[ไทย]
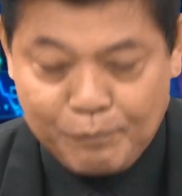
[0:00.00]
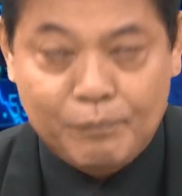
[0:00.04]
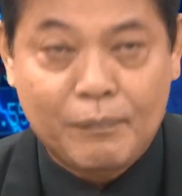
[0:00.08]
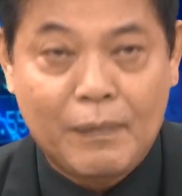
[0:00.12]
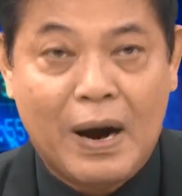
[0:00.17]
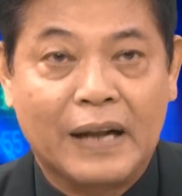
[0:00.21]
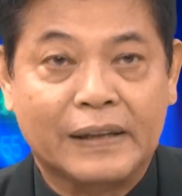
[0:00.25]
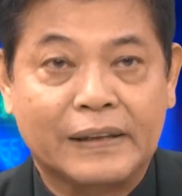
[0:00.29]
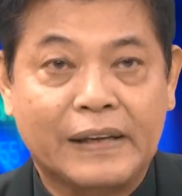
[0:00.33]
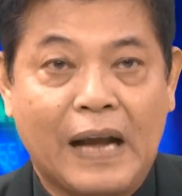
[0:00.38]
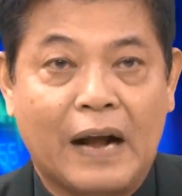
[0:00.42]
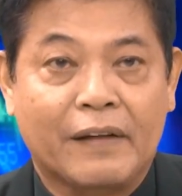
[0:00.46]

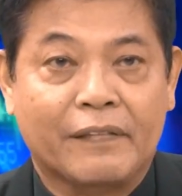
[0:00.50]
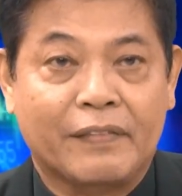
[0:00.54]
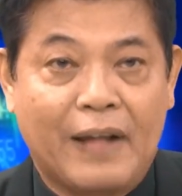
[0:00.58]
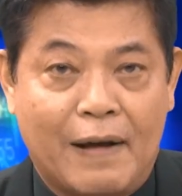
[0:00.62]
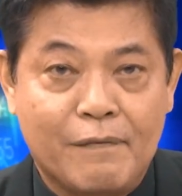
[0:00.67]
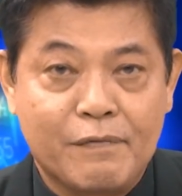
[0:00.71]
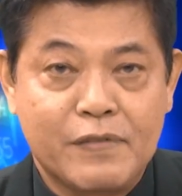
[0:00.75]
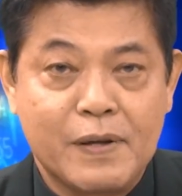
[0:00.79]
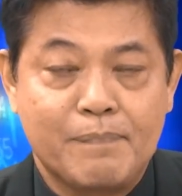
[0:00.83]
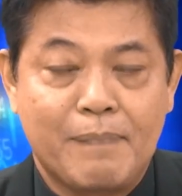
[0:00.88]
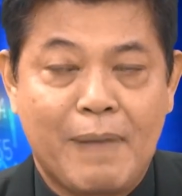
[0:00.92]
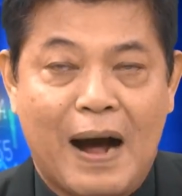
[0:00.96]
มาจาก
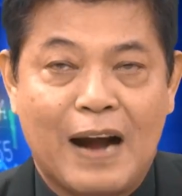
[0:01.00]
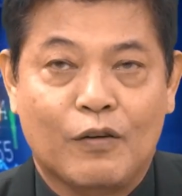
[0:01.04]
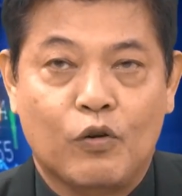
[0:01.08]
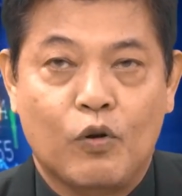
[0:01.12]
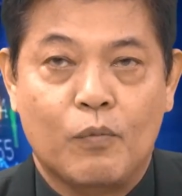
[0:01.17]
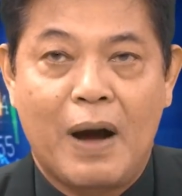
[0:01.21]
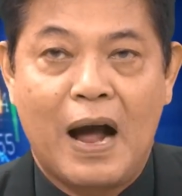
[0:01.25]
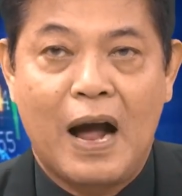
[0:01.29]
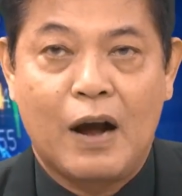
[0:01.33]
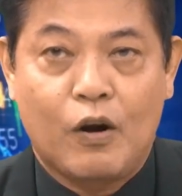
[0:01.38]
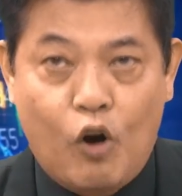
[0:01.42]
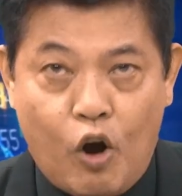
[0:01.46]
30 บาทลง
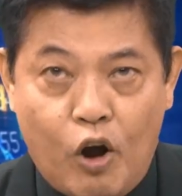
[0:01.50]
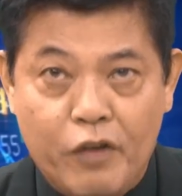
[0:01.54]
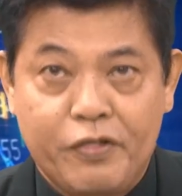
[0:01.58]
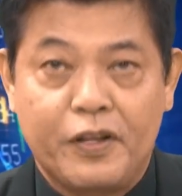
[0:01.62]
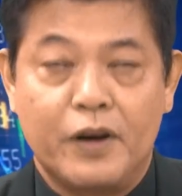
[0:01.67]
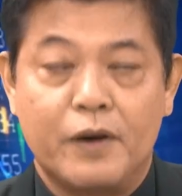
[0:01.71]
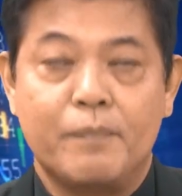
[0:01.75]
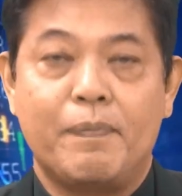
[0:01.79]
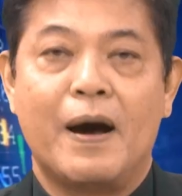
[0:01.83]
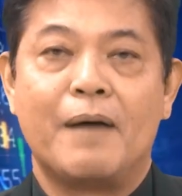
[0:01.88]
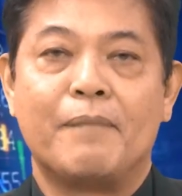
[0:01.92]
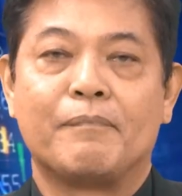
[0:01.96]
มา ค่อย
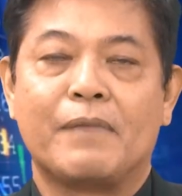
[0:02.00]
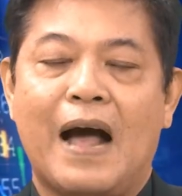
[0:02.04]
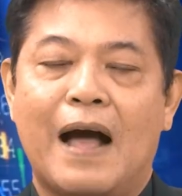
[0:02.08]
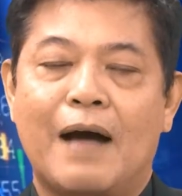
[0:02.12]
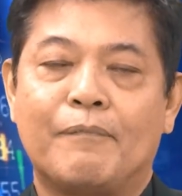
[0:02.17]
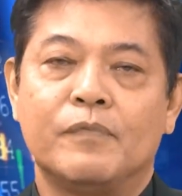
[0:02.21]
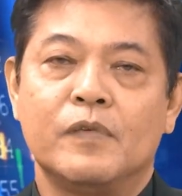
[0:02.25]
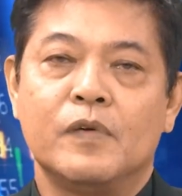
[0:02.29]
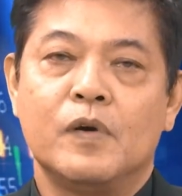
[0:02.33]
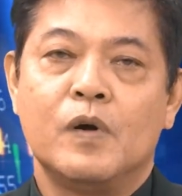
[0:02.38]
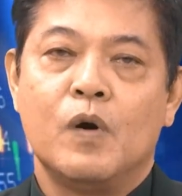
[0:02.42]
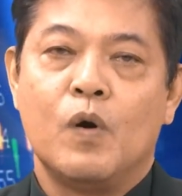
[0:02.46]
ซื้อเพิ่มครับ
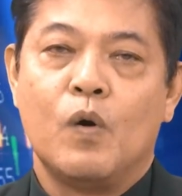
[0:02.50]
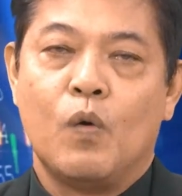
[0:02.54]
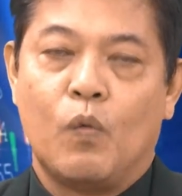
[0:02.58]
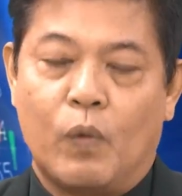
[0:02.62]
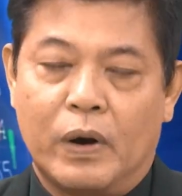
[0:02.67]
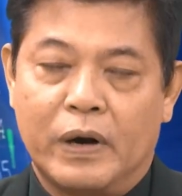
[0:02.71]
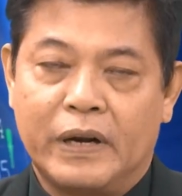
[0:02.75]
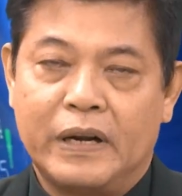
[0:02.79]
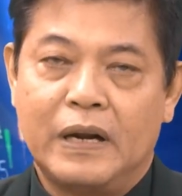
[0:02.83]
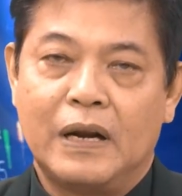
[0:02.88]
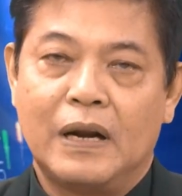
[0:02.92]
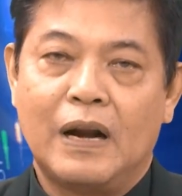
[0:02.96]

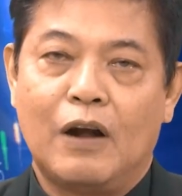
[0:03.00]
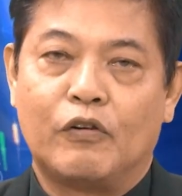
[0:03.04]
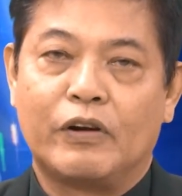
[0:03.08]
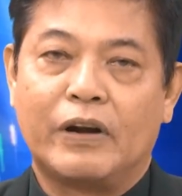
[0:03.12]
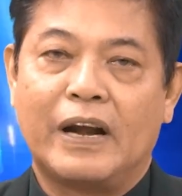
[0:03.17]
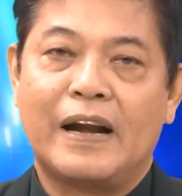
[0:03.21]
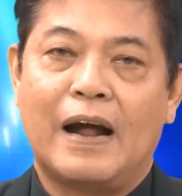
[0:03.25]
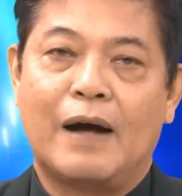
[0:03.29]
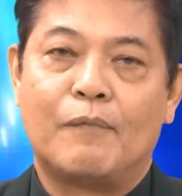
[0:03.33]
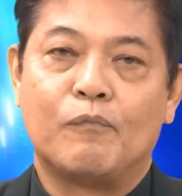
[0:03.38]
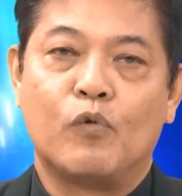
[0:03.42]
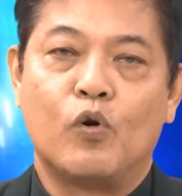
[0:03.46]
วันนี้เรา
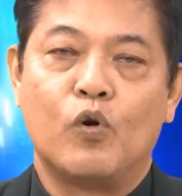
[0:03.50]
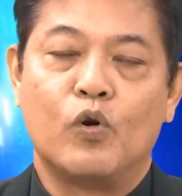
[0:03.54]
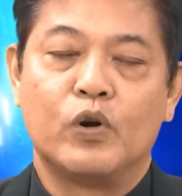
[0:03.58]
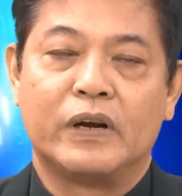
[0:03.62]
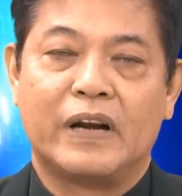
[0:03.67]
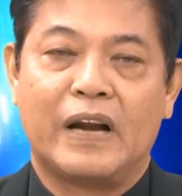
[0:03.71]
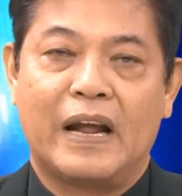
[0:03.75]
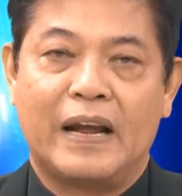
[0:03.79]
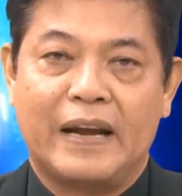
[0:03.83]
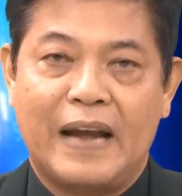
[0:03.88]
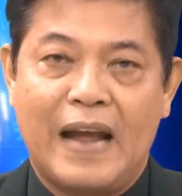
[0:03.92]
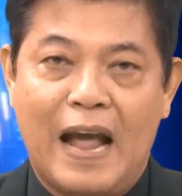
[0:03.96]
แนะนำหุ้น
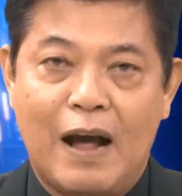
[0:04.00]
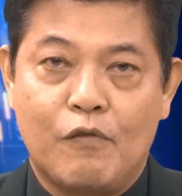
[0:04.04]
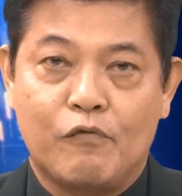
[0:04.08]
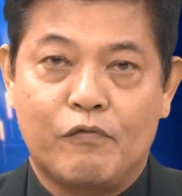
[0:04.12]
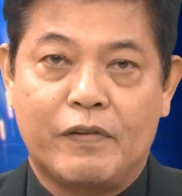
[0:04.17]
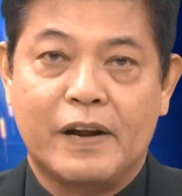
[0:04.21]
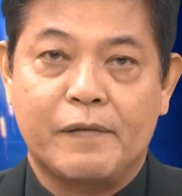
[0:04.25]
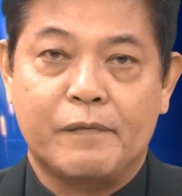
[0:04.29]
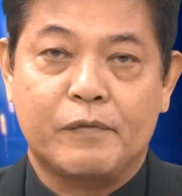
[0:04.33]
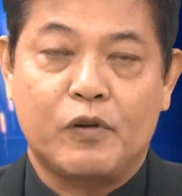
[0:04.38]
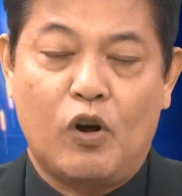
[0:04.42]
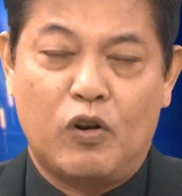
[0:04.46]
ในแง่ของฟ
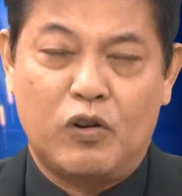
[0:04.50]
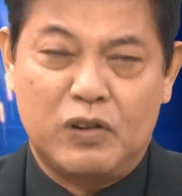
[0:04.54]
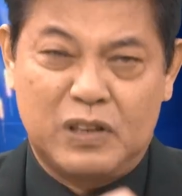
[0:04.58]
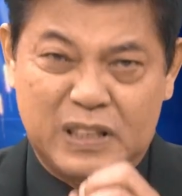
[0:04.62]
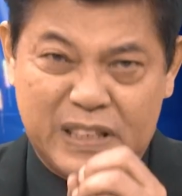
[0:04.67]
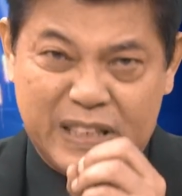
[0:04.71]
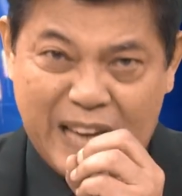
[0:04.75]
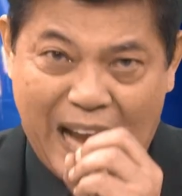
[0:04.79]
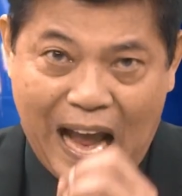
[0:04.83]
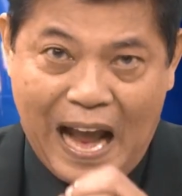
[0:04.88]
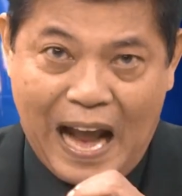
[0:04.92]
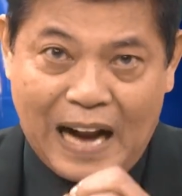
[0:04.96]
u นเด m e n t
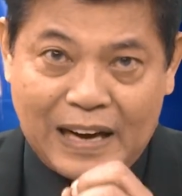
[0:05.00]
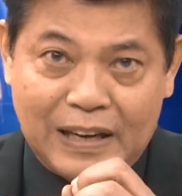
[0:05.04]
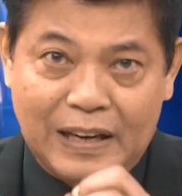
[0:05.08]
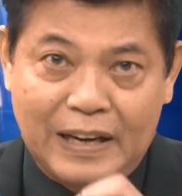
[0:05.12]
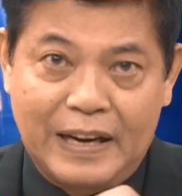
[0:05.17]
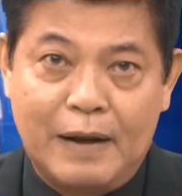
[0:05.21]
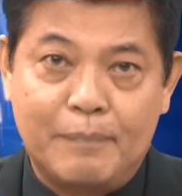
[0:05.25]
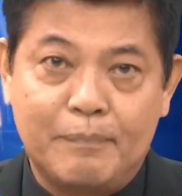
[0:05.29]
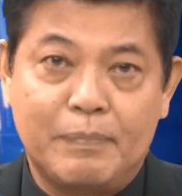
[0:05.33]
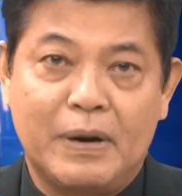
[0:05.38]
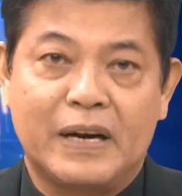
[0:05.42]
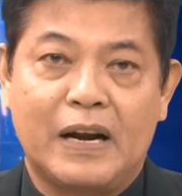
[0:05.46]
อยาก
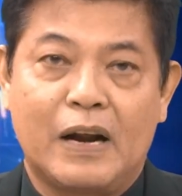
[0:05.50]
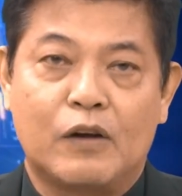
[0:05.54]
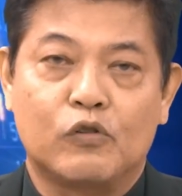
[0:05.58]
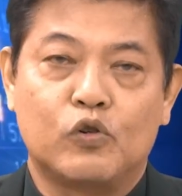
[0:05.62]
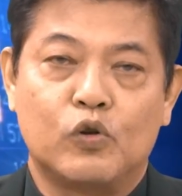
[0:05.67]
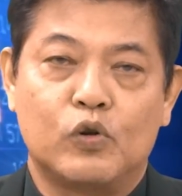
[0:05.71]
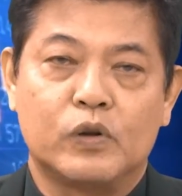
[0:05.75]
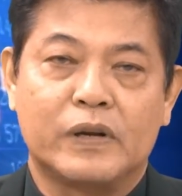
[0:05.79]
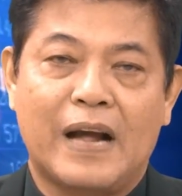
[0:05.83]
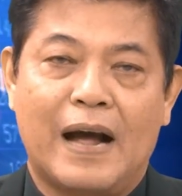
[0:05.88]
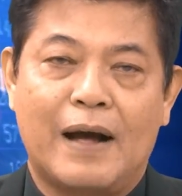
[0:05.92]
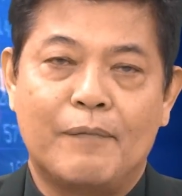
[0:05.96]
เรียนเพื่อนนัก
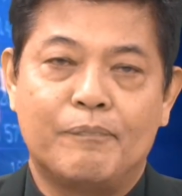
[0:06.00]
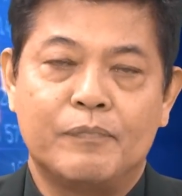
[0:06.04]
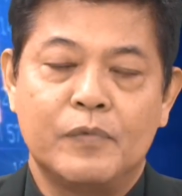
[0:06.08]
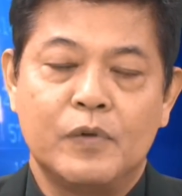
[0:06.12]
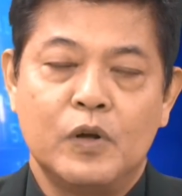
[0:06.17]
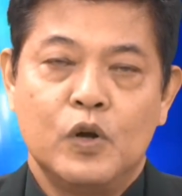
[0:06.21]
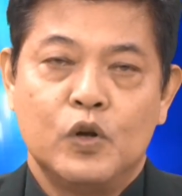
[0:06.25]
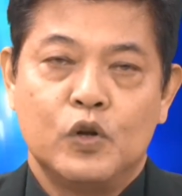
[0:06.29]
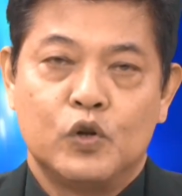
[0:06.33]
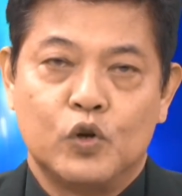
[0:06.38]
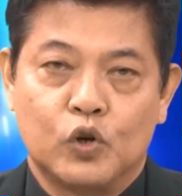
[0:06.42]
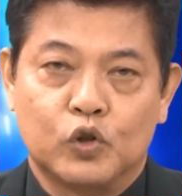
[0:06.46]
ทุนครับ
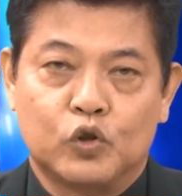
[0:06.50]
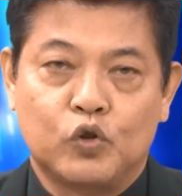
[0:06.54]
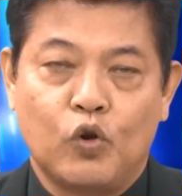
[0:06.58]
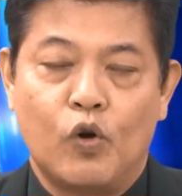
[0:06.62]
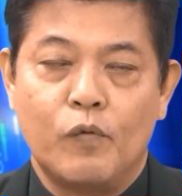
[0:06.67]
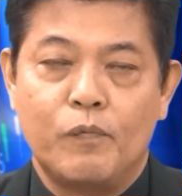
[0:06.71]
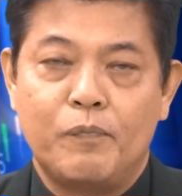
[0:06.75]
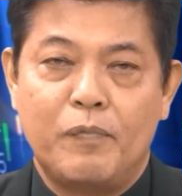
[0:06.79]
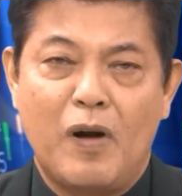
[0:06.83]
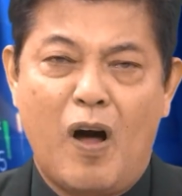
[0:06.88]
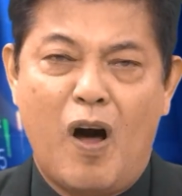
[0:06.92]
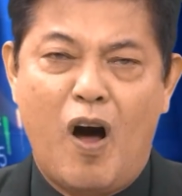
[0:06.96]

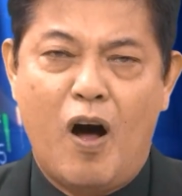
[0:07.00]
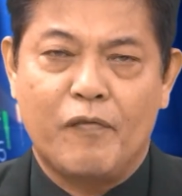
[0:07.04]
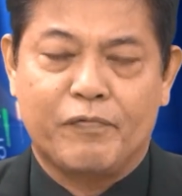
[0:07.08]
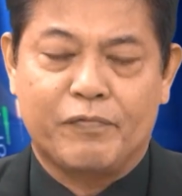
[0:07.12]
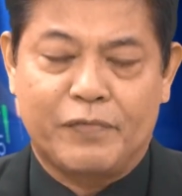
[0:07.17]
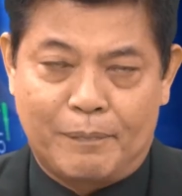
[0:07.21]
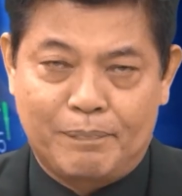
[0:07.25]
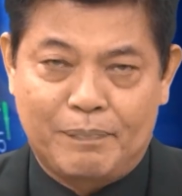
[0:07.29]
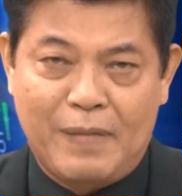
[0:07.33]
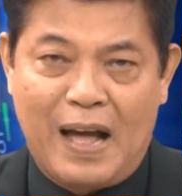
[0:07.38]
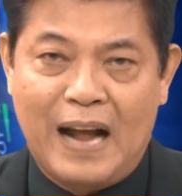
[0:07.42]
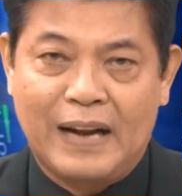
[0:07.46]
YouTube รอบ
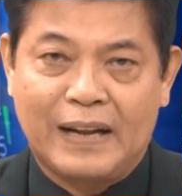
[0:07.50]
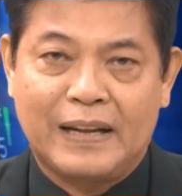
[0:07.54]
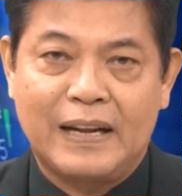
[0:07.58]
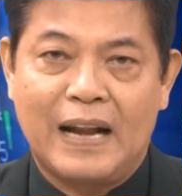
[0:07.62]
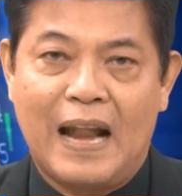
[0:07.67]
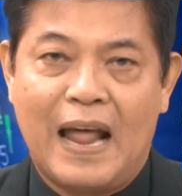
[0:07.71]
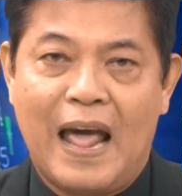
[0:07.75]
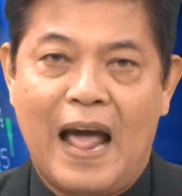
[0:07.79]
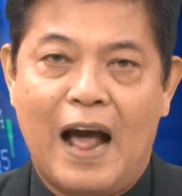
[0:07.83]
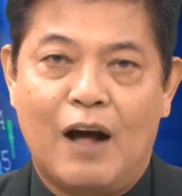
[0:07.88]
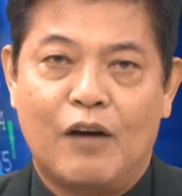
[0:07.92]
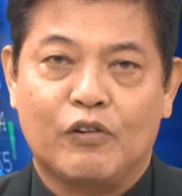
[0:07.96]
สัปดาห์ที่
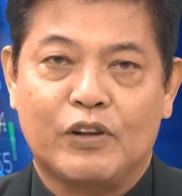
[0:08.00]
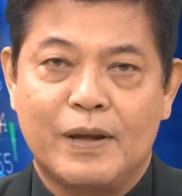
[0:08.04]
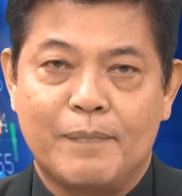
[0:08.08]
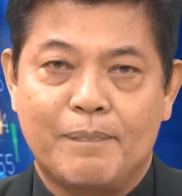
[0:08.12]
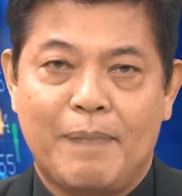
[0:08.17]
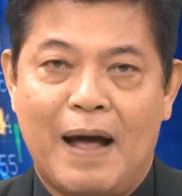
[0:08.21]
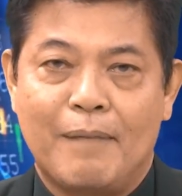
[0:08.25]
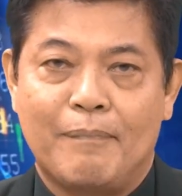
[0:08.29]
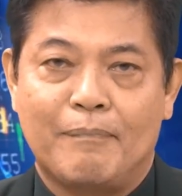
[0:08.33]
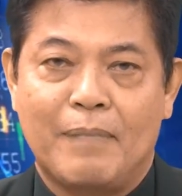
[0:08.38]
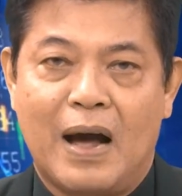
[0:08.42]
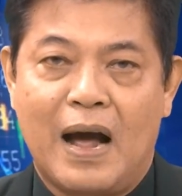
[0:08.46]
แล้วที่
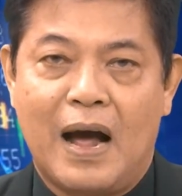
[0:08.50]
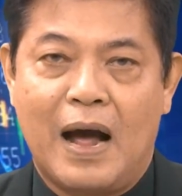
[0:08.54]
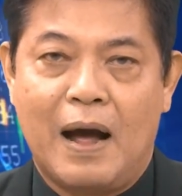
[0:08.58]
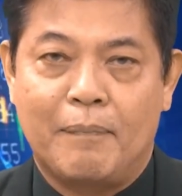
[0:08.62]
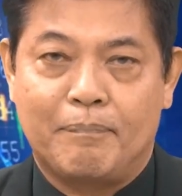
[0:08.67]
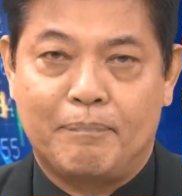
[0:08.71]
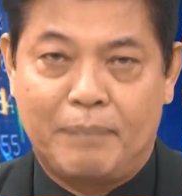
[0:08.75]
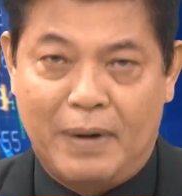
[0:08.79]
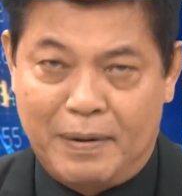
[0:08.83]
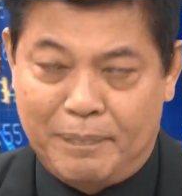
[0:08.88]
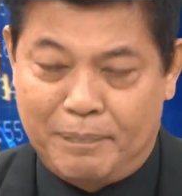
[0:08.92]
ผ่านมาเป็น